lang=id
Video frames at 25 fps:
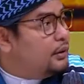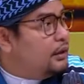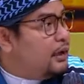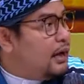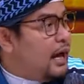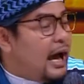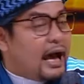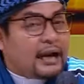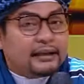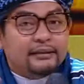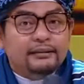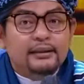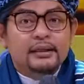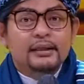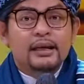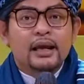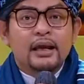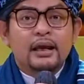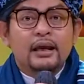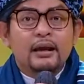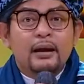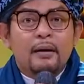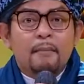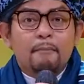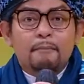Artinya
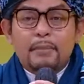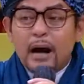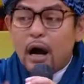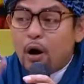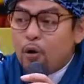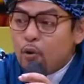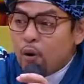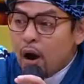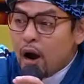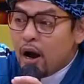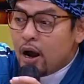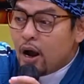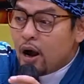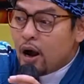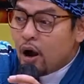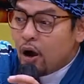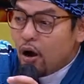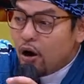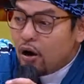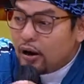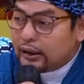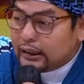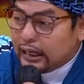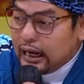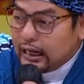bahwa
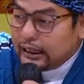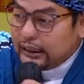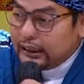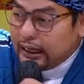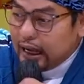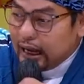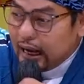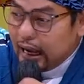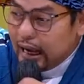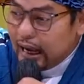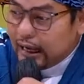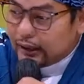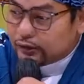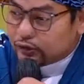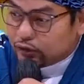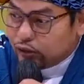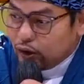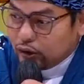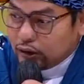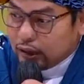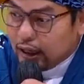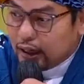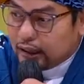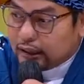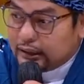orang yang
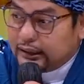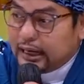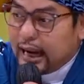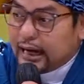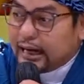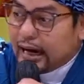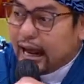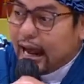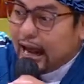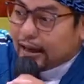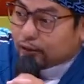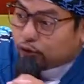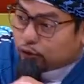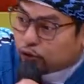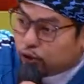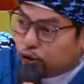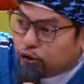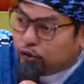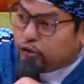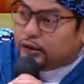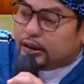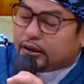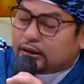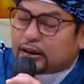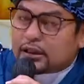hasut dan
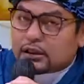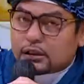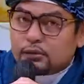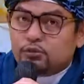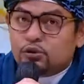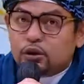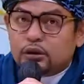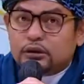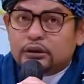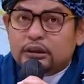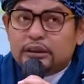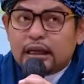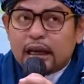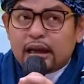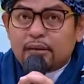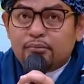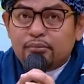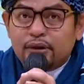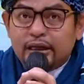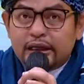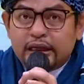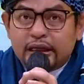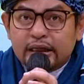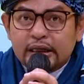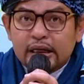hasutnya tersebut di dalam
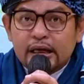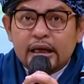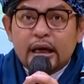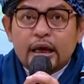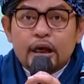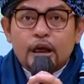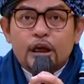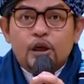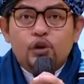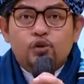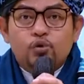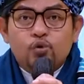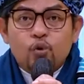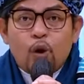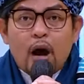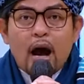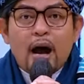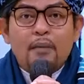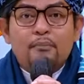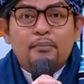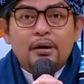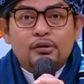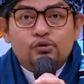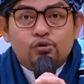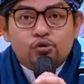dirinya itu
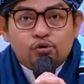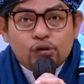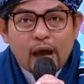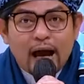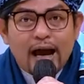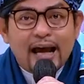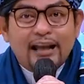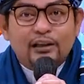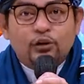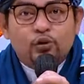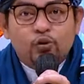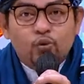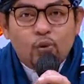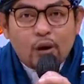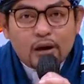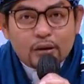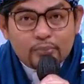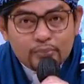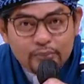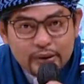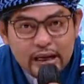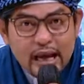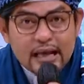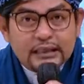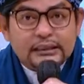amat sangat luar
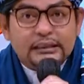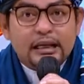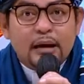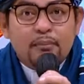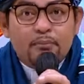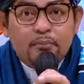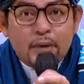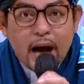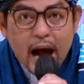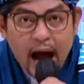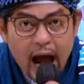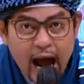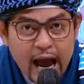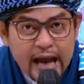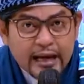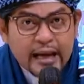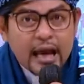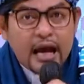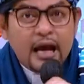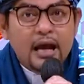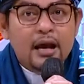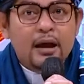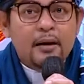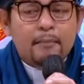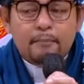biasa
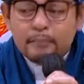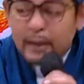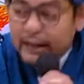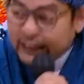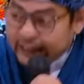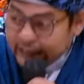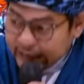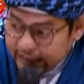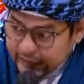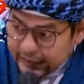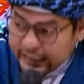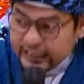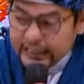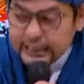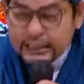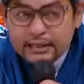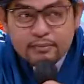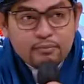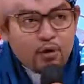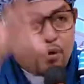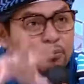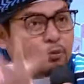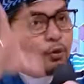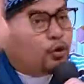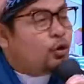bahaya bagi dirinya
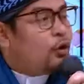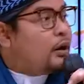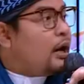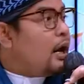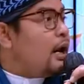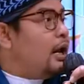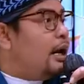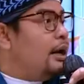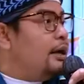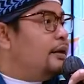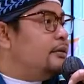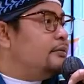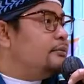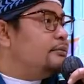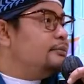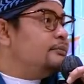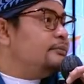maupun orang lain.